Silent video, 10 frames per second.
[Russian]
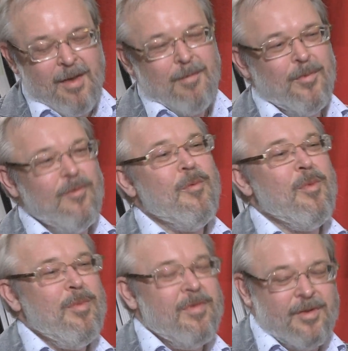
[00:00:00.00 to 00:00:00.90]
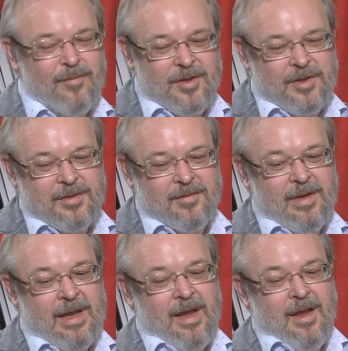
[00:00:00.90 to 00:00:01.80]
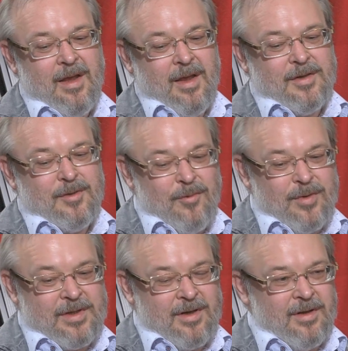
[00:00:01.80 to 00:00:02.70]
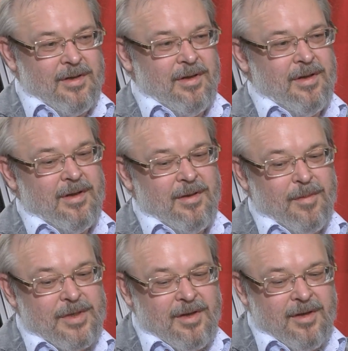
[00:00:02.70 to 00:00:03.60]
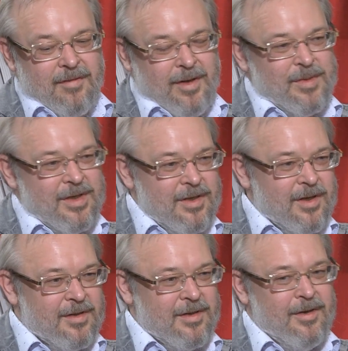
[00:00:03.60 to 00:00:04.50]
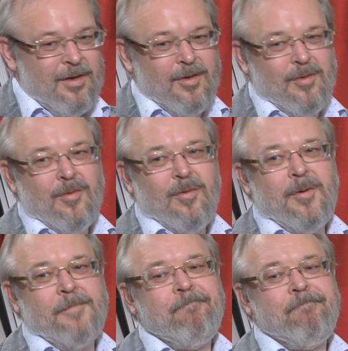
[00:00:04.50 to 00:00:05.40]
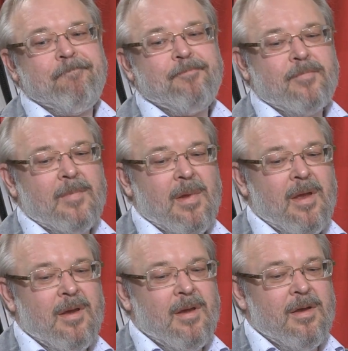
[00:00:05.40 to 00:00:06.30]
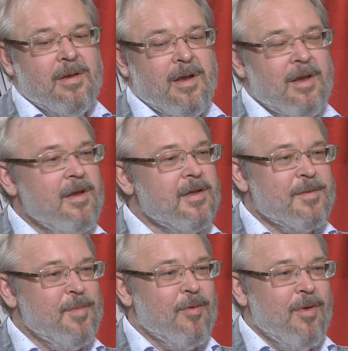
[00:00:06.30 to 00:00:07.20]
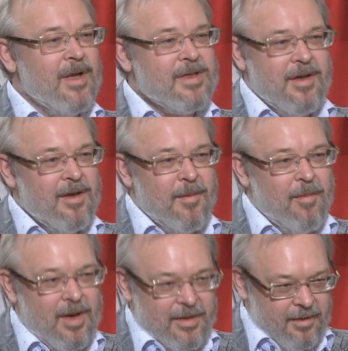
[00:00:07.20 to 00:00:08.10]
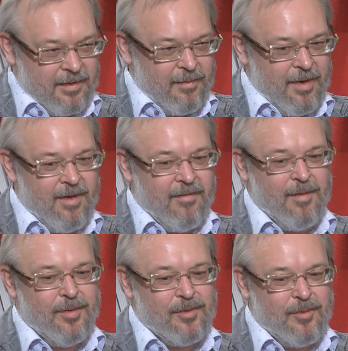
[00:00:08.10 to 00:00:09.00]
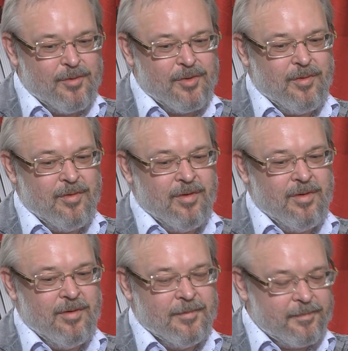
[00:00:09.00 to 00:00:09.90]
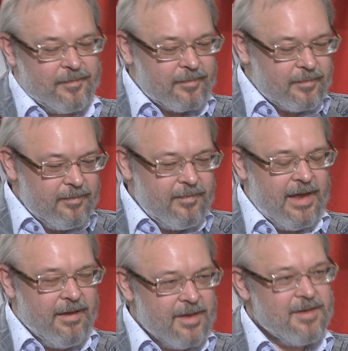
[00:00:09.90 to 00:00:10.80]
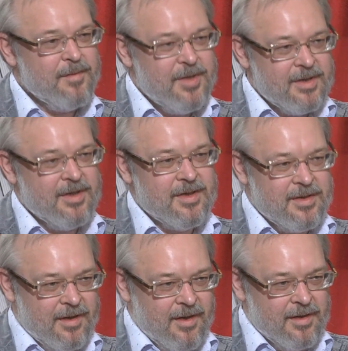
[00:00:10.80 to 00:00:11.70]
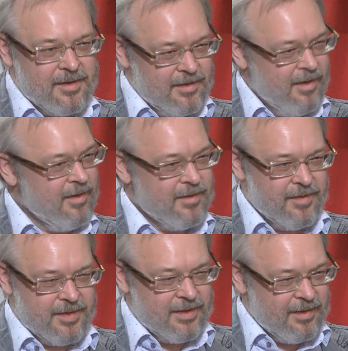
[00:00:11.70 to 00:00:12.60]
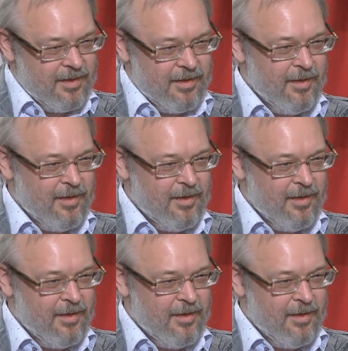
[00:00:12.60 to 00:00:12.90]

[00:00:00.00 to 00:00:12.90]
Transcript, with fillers: новому мифотворчеству. С другой стороны, мы же говорим сейчас не о Э, каких-то спекуляциях и обманах. Мы говорим о том, что э, наше общественное состояние, состояние нашего сознания,